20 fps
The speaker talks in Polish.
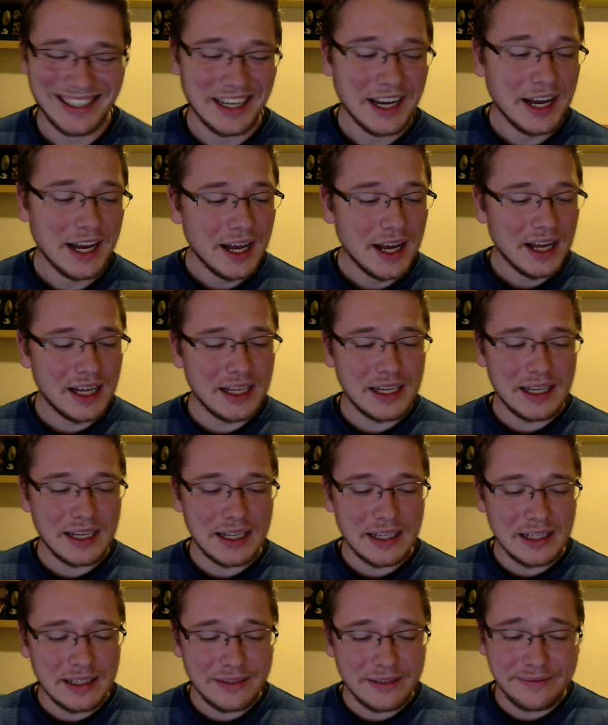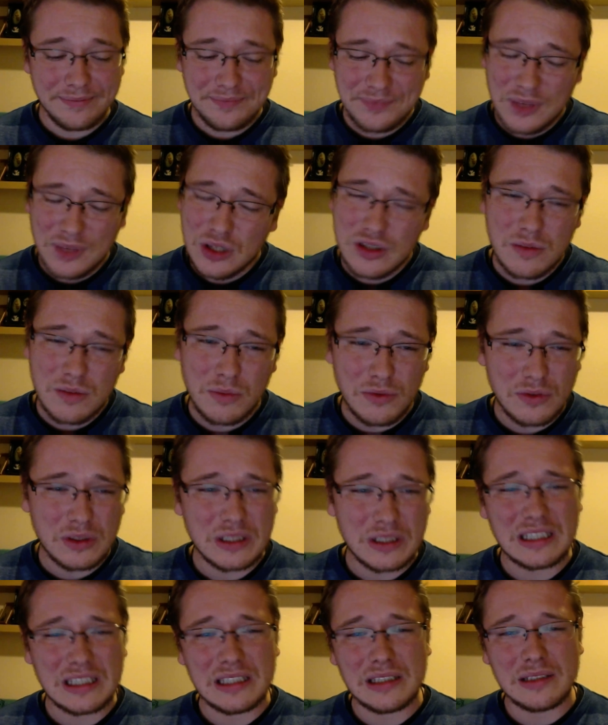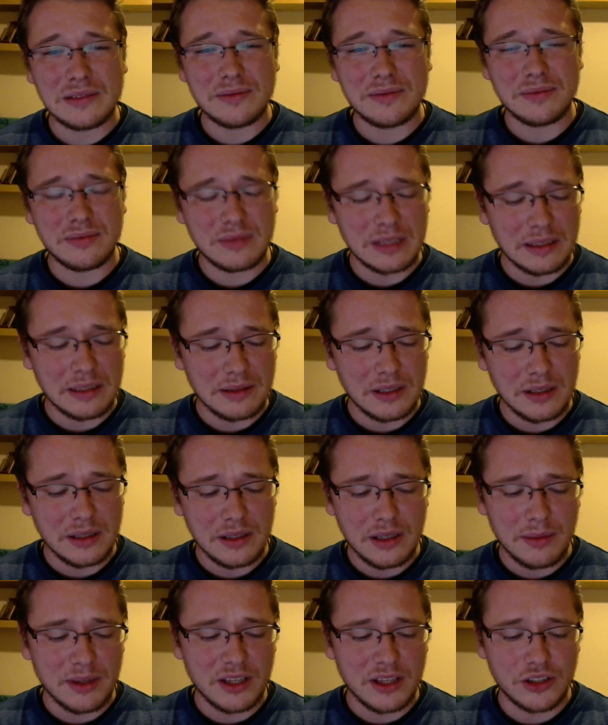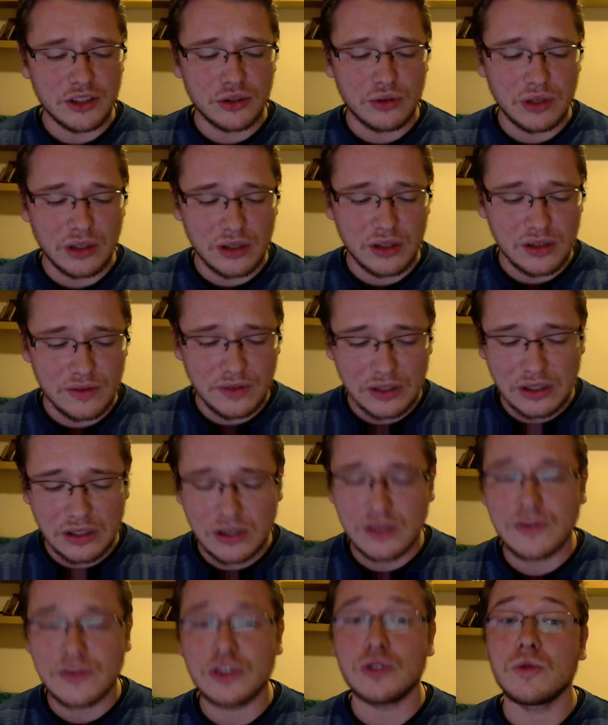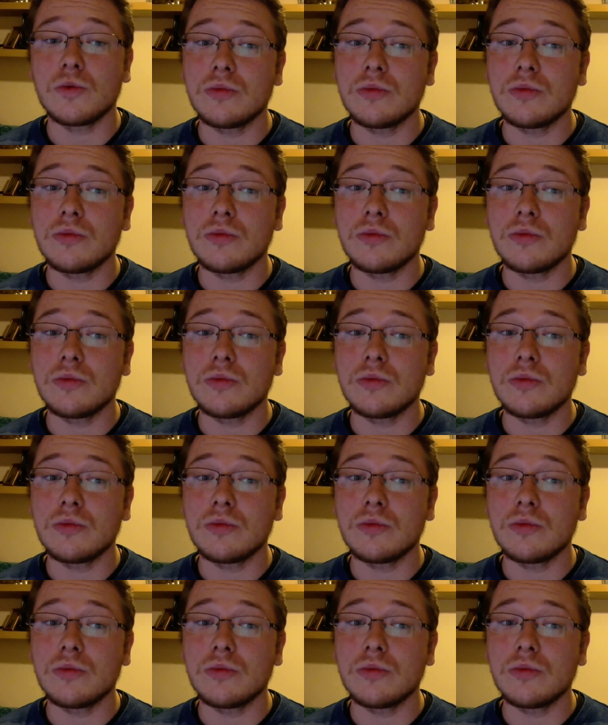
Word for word: e, to, co mówię, nie, nie, nie będę się tutaj rozwo rozwodził.